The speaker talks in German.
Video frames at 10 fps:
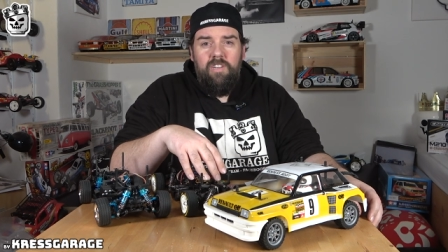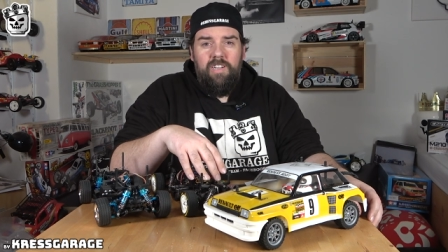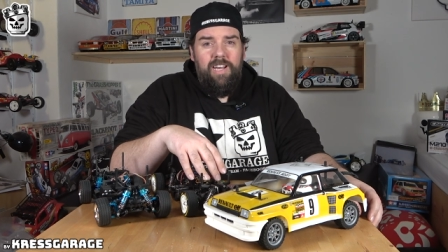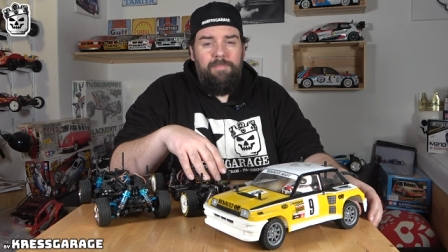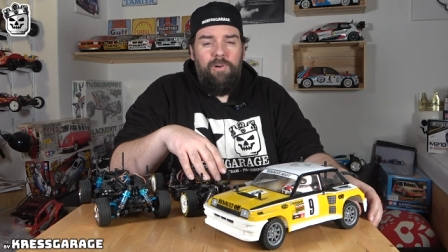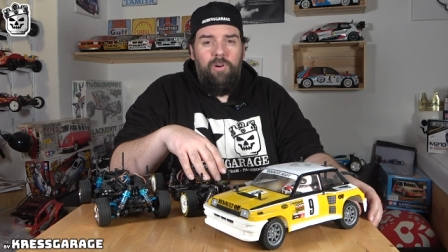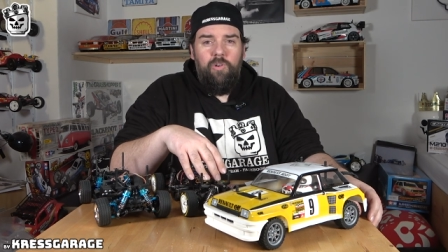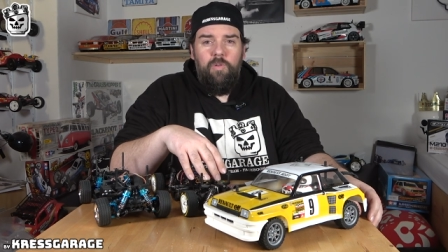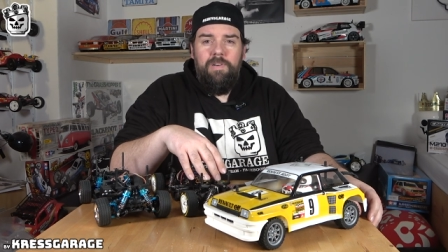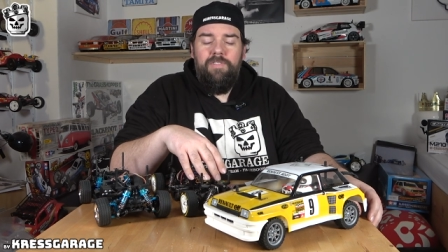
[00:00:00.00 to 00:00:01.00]
äh, Cup
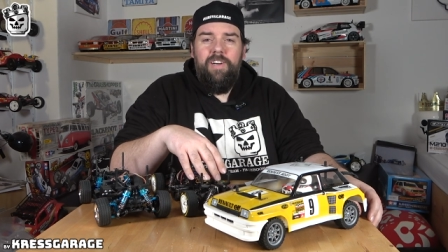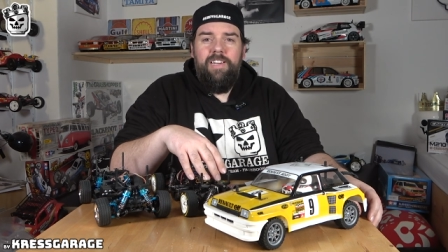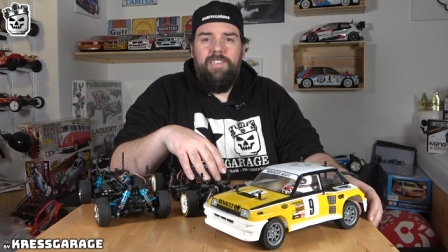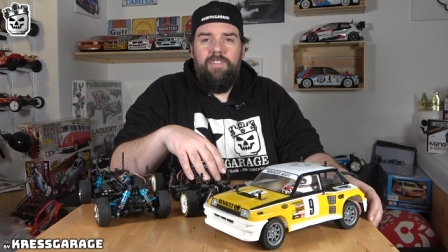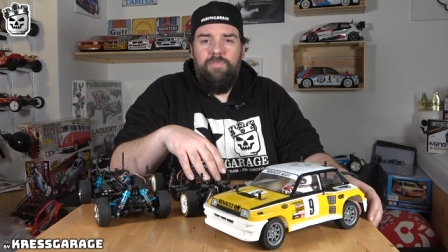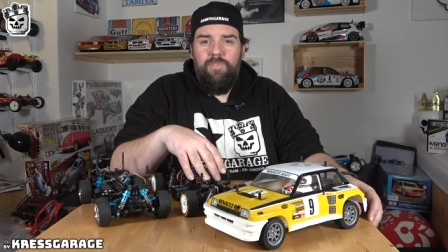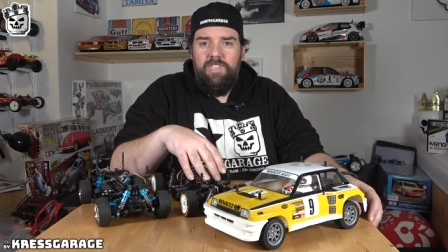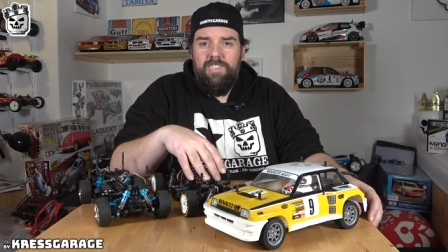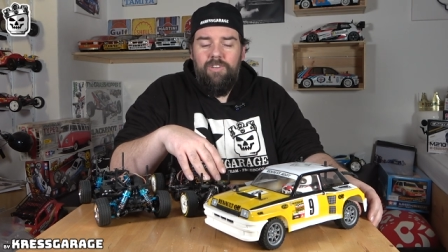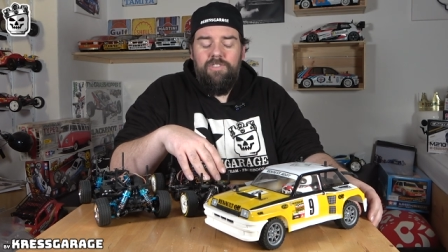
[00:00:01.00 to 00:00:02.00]
europaweit
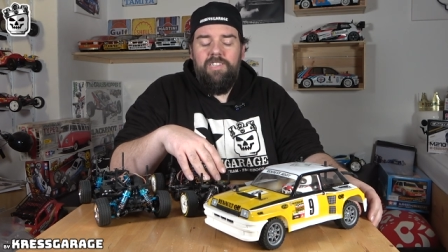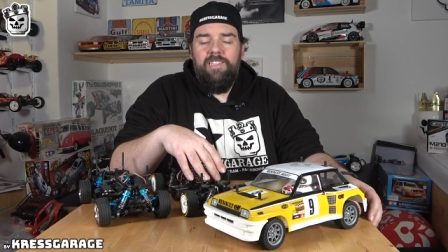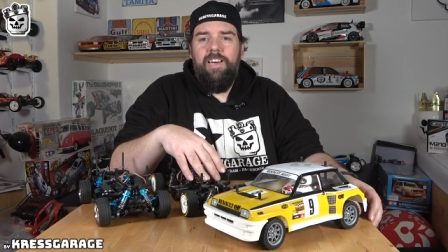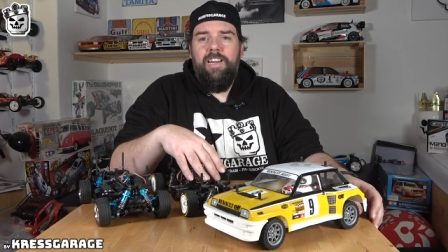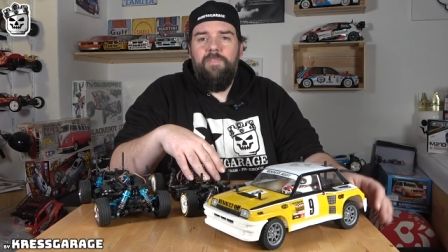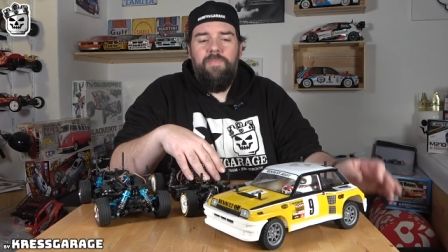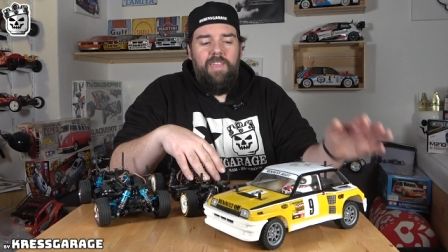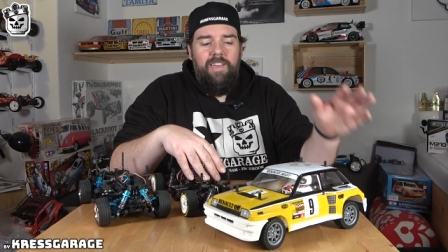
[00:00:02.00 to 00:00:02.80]
wurde das ausgetragen